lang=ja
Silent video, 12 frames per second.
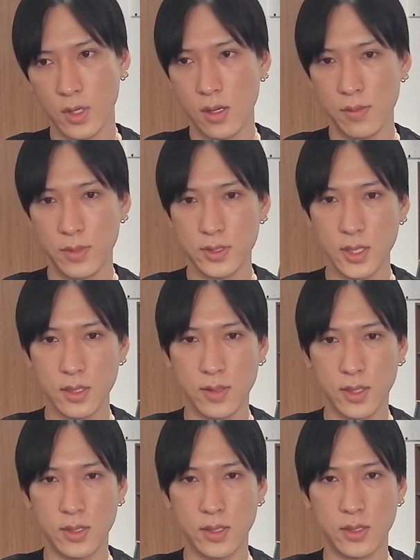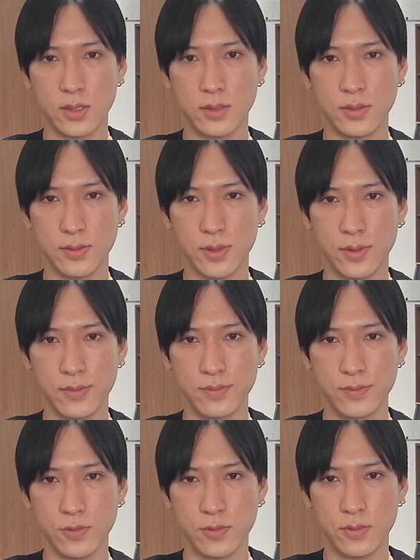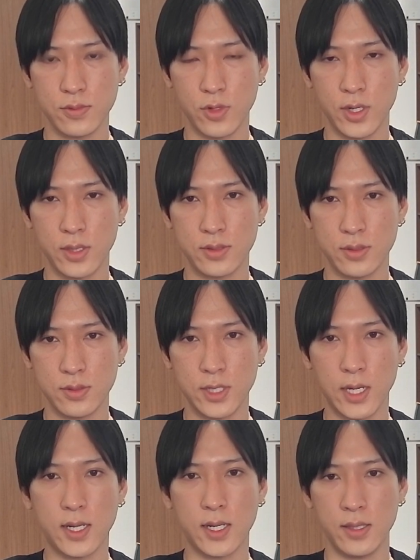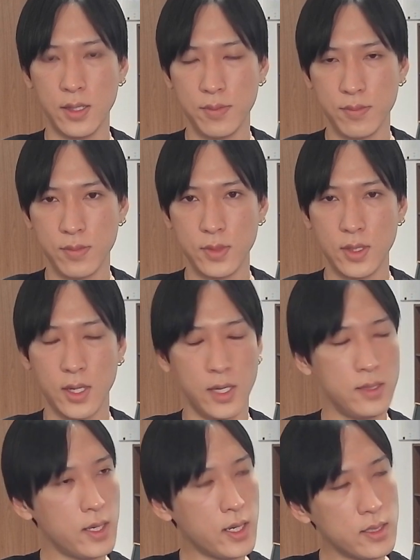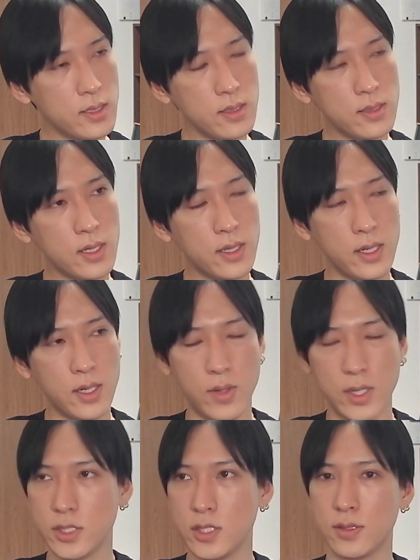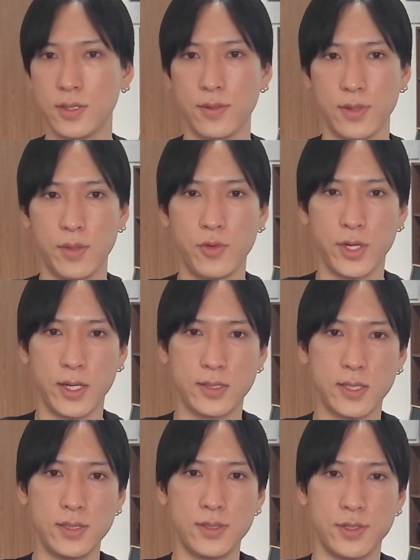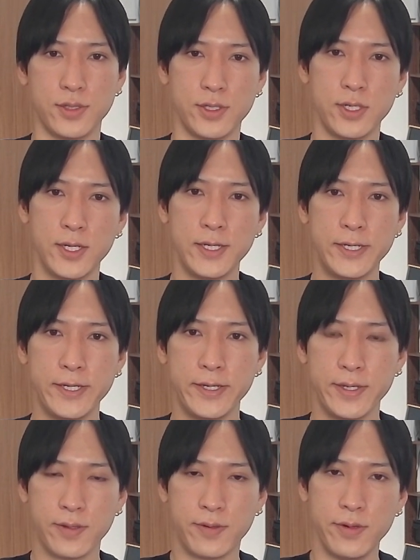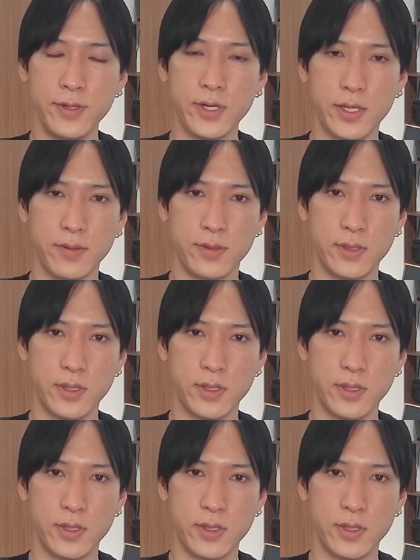目先は円高ですよ。とりあえず。若干ね。円高って言ったらなんかおかしいですけどね、もう135円台乗って